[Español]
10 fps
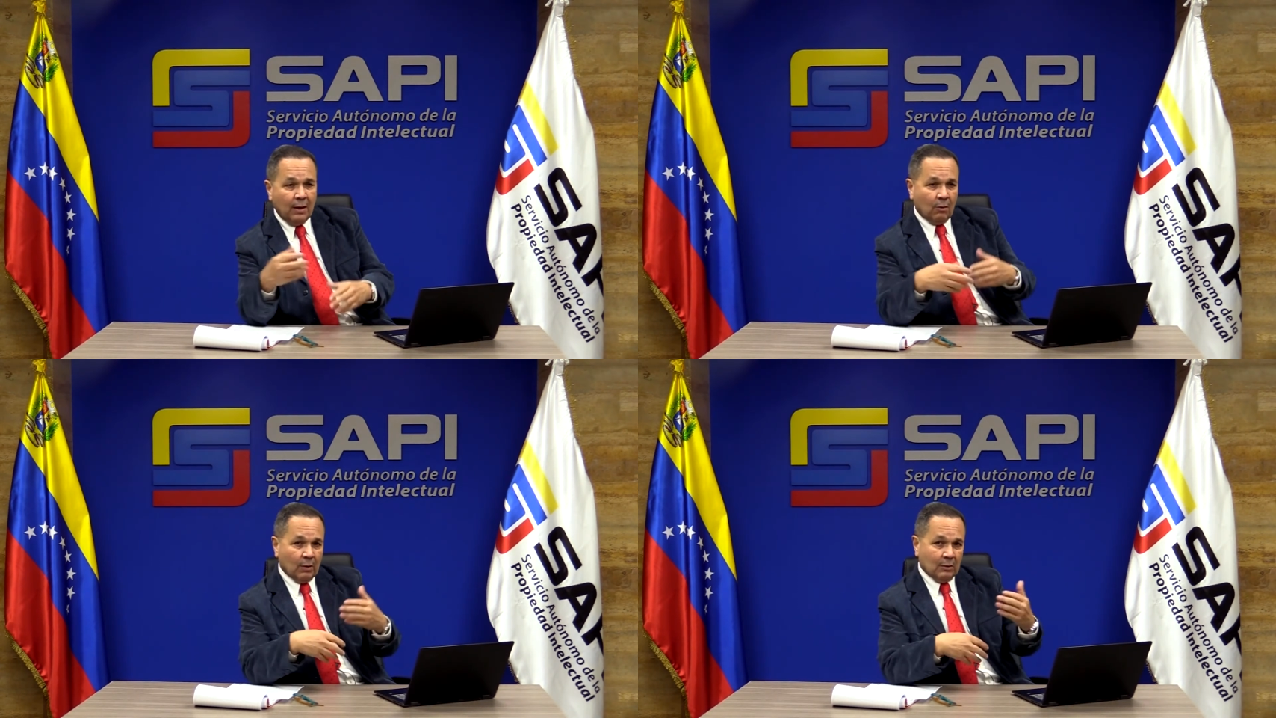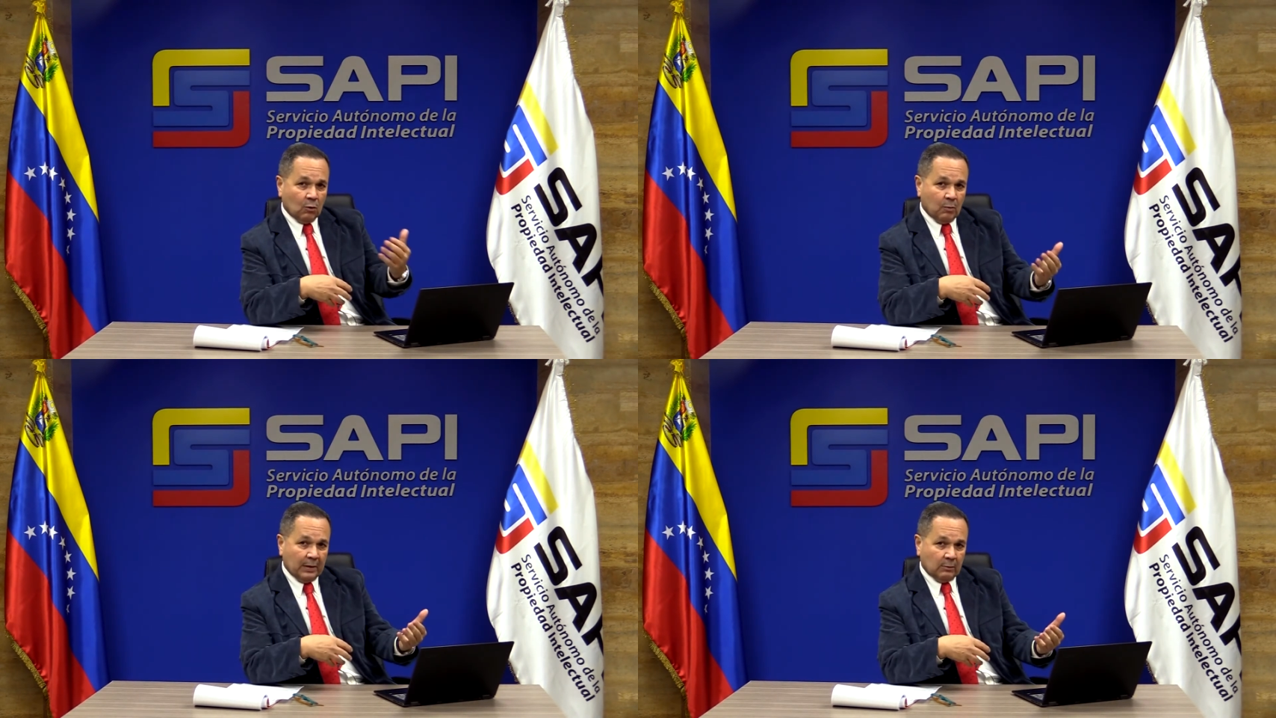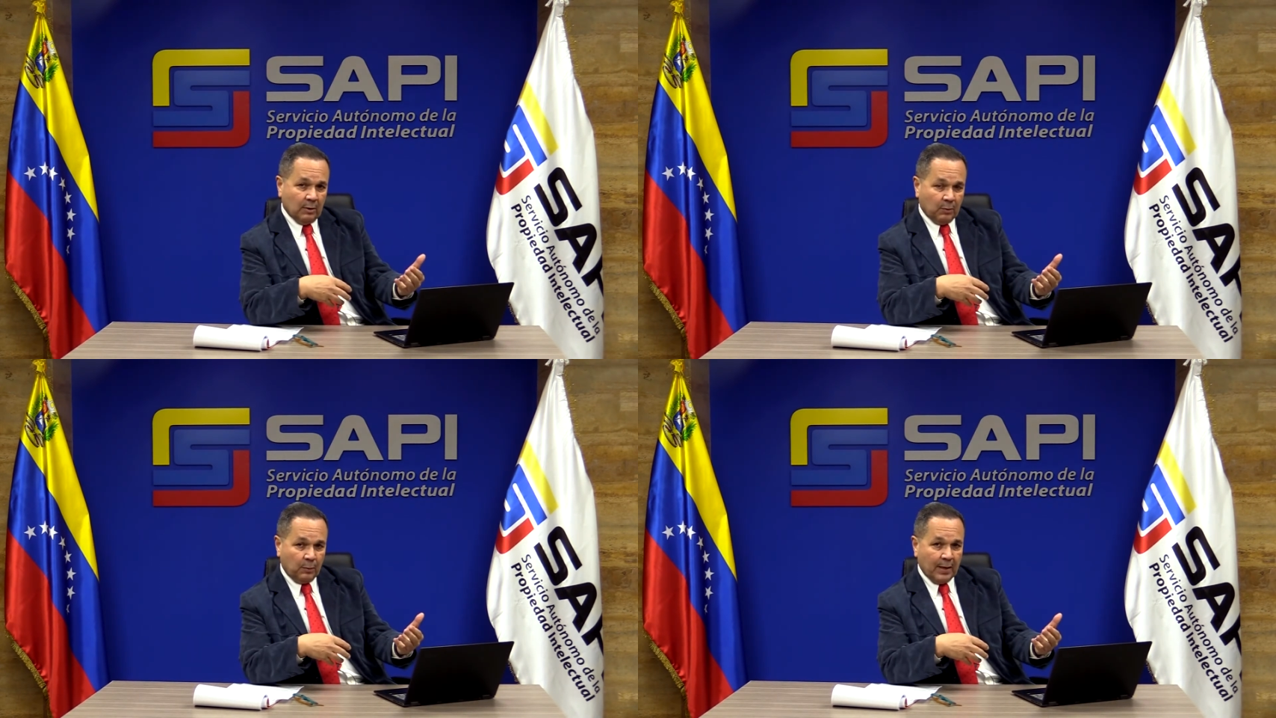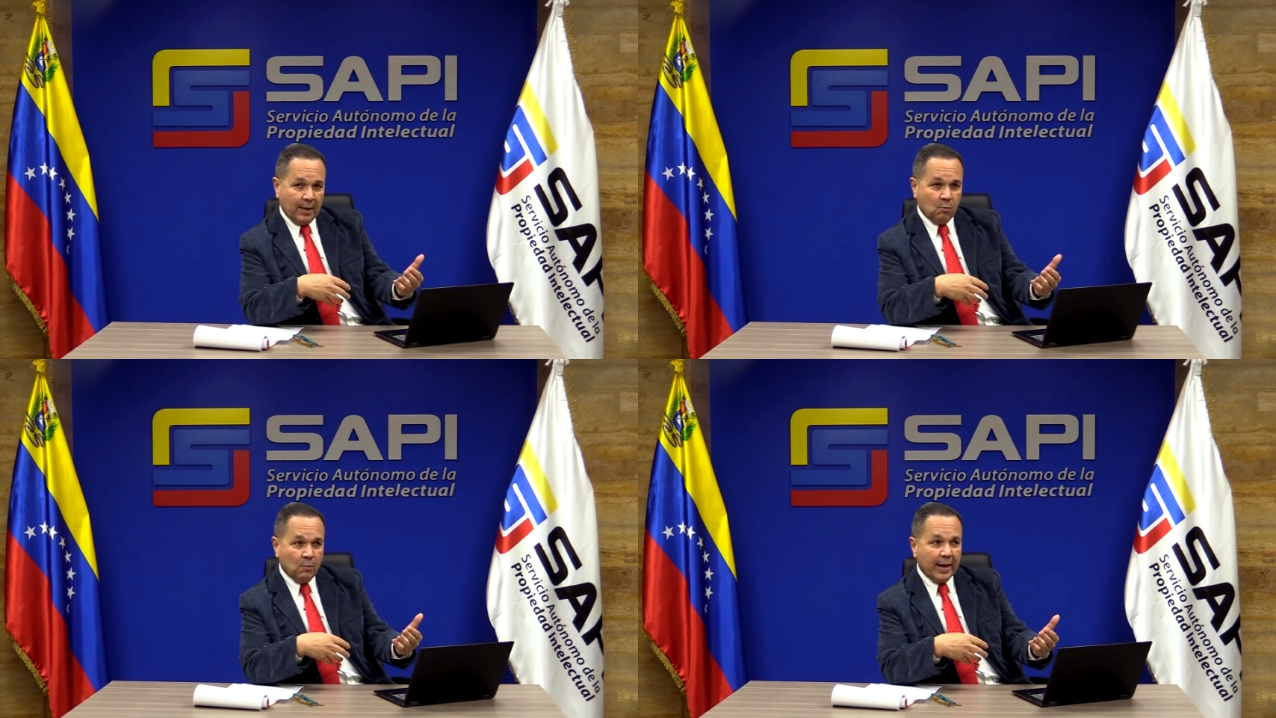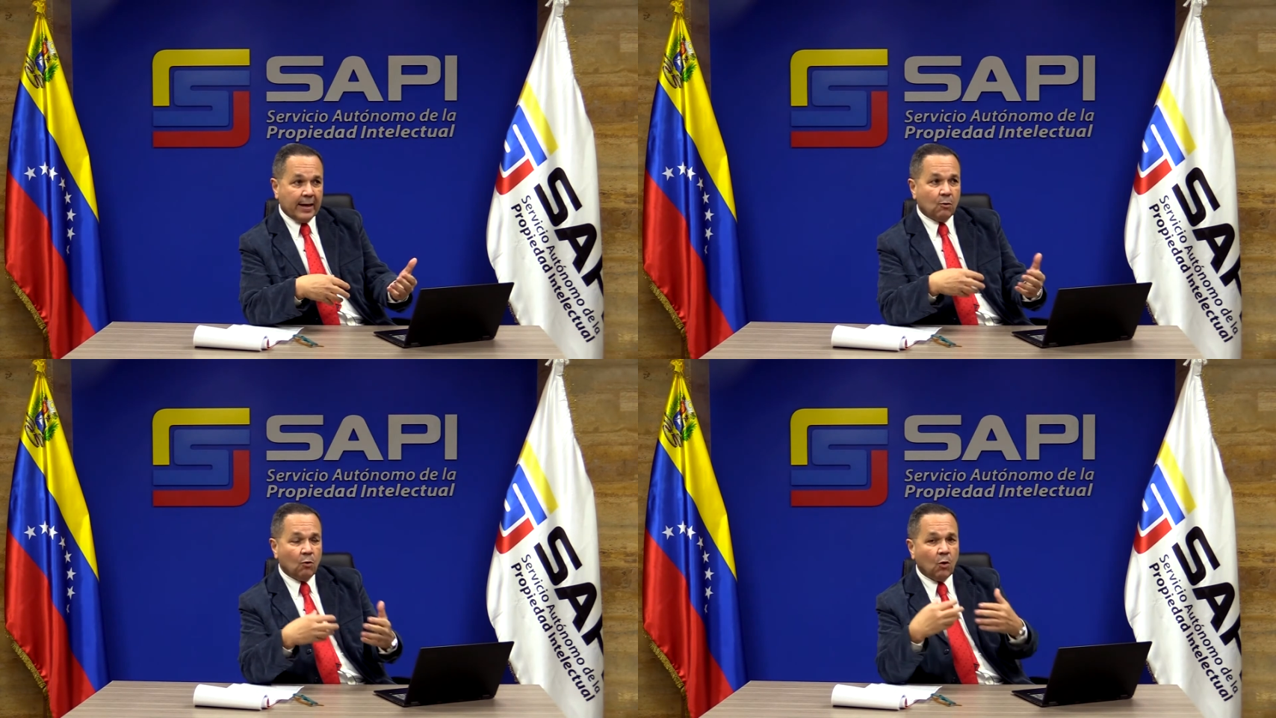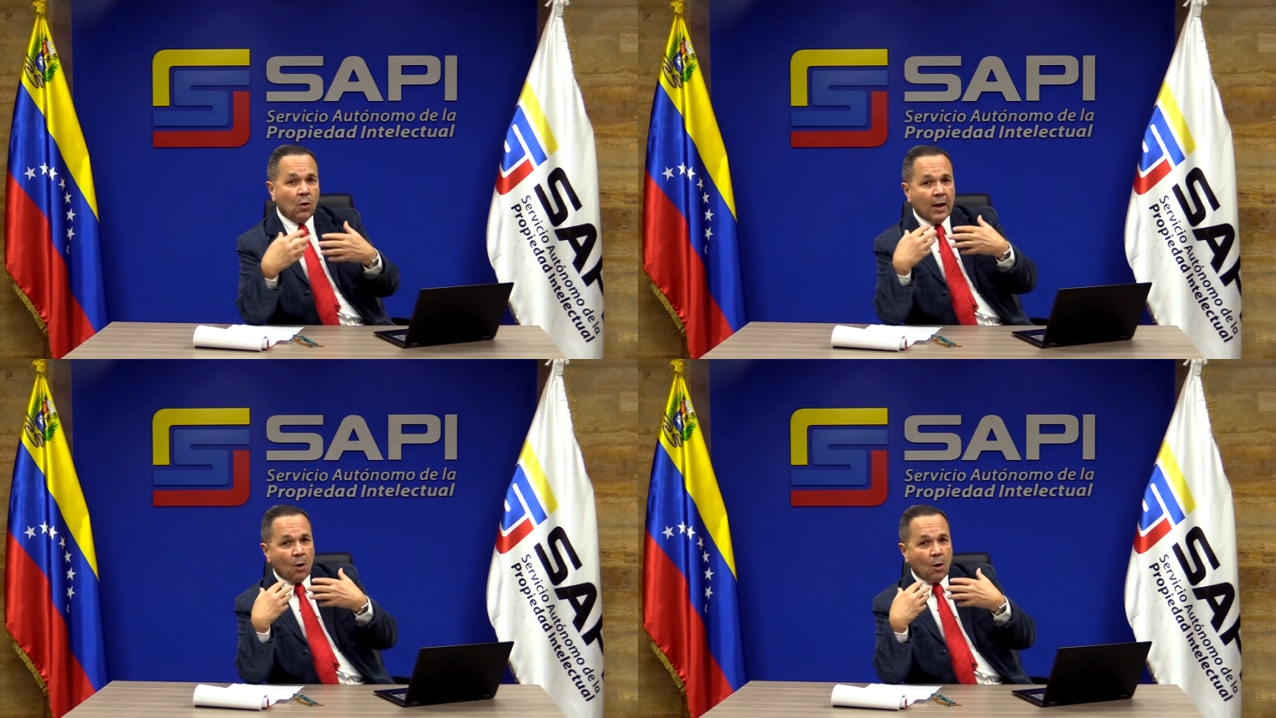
o el documento de propiedad de un vehículo.